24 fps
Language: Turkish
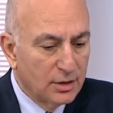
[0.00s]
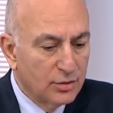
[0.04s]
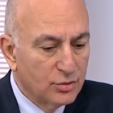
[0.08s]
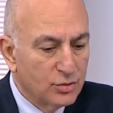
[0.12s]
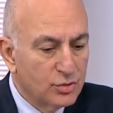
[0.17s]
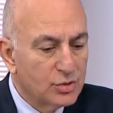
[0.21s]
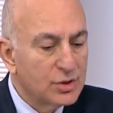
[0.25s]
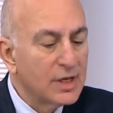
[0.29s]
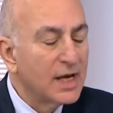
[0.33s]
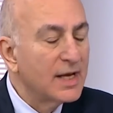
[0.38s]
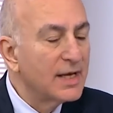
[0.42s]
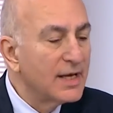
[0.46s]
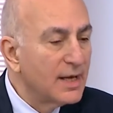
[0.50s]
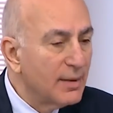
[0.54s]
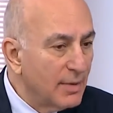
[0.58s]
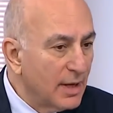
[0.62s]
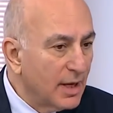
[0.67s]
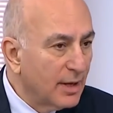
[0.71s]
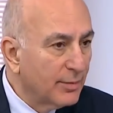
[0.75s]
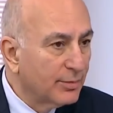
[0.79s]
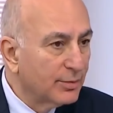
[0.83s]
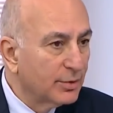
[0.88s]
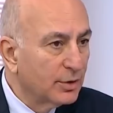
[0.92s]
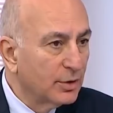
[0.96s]
düzenleme
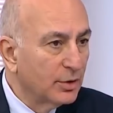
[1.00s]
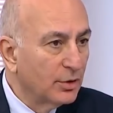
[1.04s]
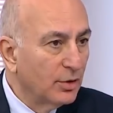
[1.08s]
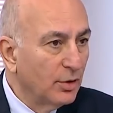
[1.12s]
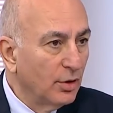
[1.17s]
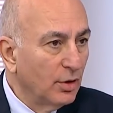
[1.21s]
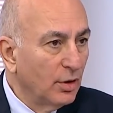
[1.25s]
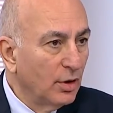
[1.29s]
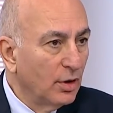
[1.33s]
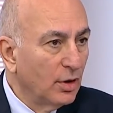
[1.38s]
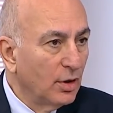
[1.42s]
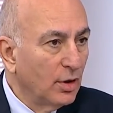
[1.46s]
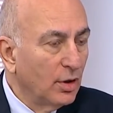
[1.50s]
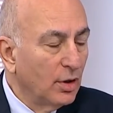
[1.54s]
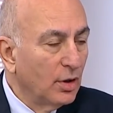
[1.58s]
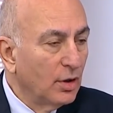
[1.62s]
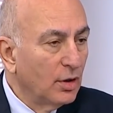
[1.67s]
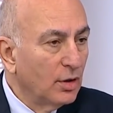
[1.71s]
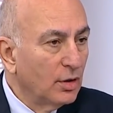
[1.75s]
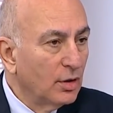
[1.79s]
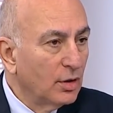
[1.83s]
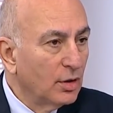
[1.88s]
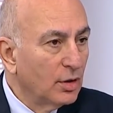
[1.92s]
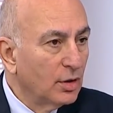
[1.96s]
yapılıyor.
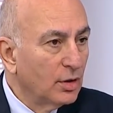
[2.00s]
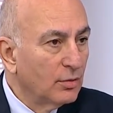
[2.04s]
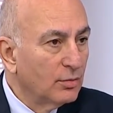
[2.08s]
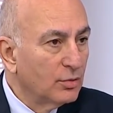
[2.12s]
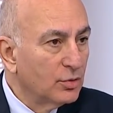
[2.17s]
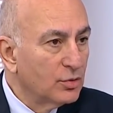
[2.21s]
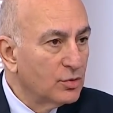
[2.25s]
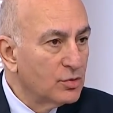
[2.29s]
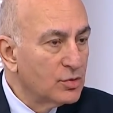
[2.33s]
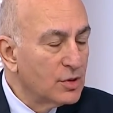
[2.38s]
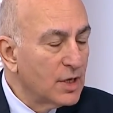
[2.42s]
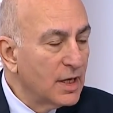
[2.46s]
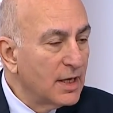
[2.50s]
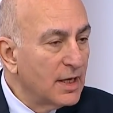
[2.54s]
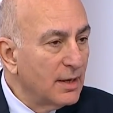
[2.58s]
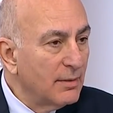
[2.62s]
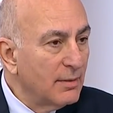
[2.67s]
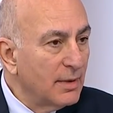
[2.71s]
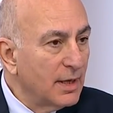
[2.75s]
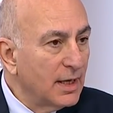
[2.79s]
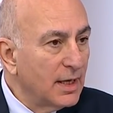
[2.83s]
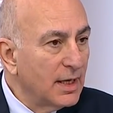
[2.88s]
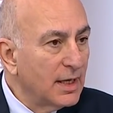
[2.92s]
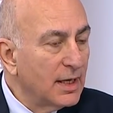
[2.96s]
E, bu
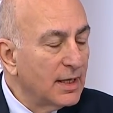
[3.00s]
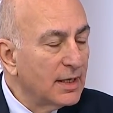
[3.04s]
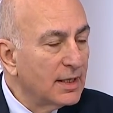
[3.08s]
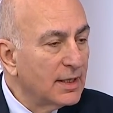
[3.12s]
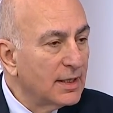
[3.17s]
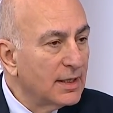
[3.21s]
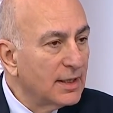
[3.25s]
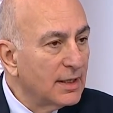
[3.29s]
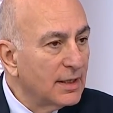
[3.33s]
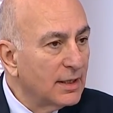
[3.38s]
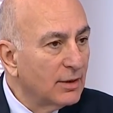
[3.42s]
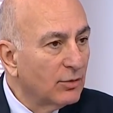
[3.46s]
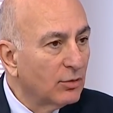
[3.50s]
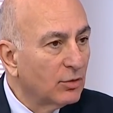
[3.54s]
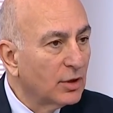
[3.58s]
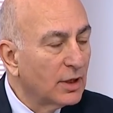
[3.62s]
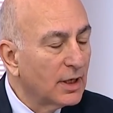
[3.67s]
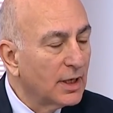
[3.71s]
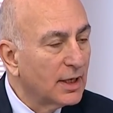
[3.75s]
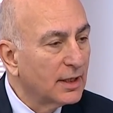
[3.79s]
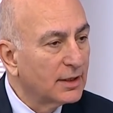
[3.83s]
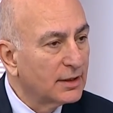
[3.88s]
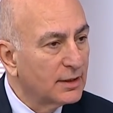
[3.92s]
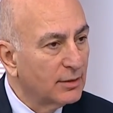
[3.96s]
düzenleme ile ilgili
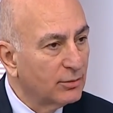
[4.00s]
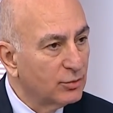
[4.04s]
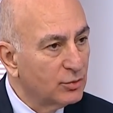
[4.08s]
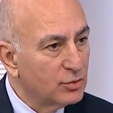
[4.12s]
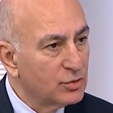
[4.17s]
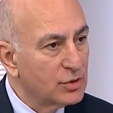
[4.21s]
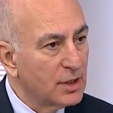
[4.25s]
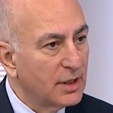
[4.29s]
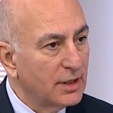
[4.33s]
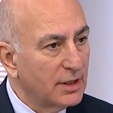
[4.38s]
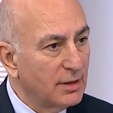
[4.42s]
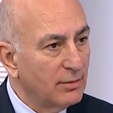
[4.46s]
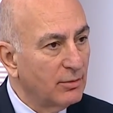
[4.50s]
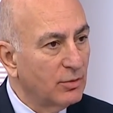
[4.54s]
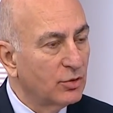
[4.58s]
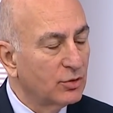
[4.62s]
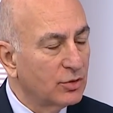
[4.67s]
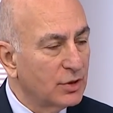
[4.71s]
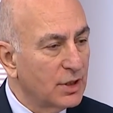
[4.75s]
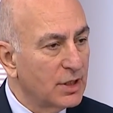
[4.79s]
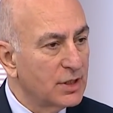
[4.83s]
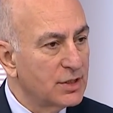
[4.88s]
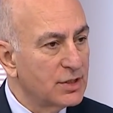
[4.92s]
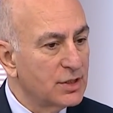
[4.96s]
olarak da bu düzenleme
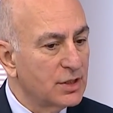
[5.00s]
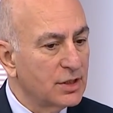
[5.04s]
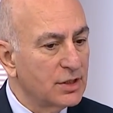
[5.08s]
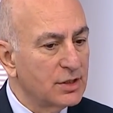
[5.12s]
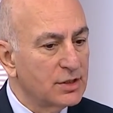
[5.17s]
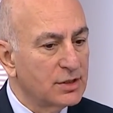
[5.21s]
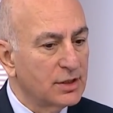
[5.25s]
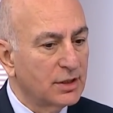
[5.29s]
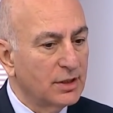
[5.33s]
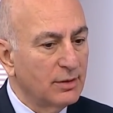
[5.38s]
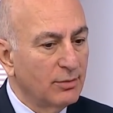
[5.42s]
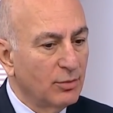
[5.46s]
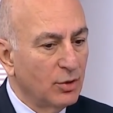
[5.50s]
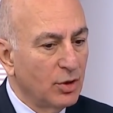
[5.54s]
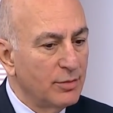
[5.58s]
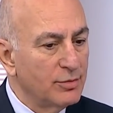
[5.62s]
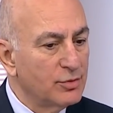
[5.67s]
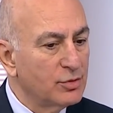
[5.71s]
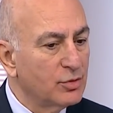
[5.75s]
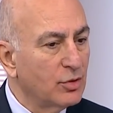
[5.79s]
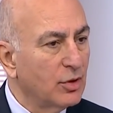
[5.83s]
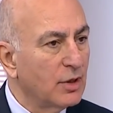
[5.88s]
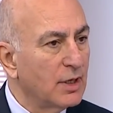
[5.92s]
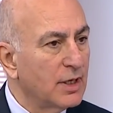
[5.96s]
ortaya çıkınca da böyle
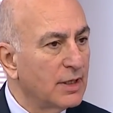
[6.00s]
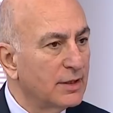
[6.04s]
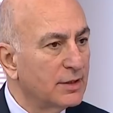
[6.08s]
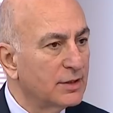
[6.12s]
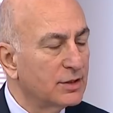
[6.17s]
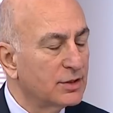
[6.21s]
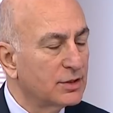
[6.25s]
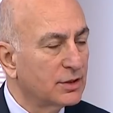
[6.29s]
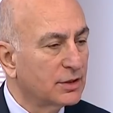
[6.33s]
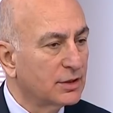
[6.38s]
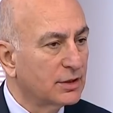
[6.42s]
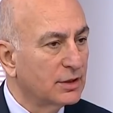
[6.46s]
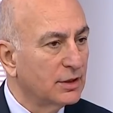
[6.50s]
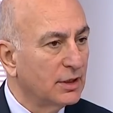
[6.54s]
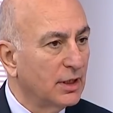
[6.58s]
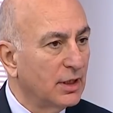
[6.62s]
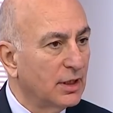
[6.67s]
bir söylenti çıktı.